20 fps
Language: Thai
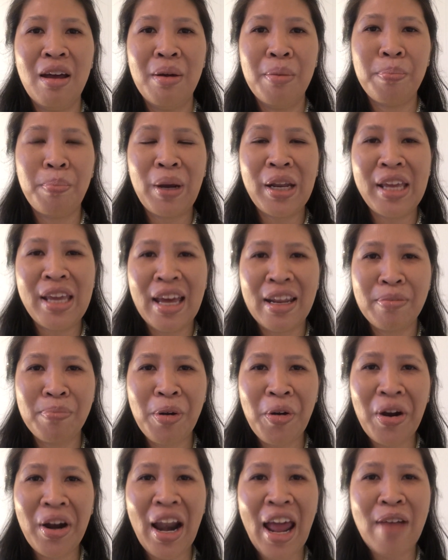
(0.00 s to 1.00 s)
เปลี่ยน
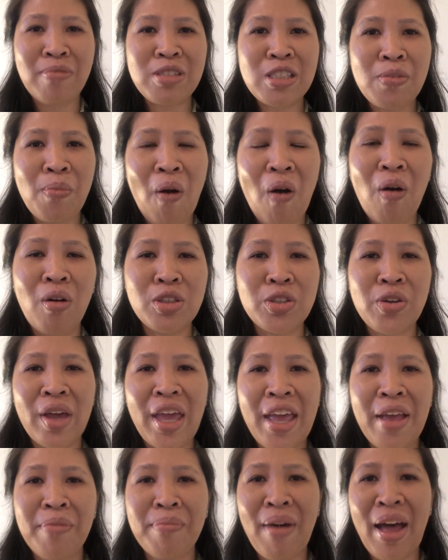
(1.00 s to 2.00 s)
โปรแกรมสมองของตัว
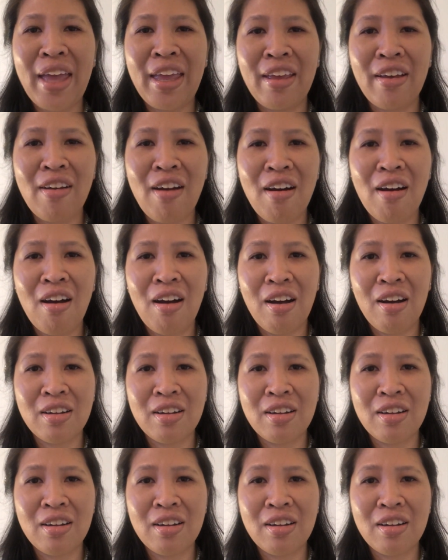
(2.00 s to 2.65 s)
เองใหม่ก็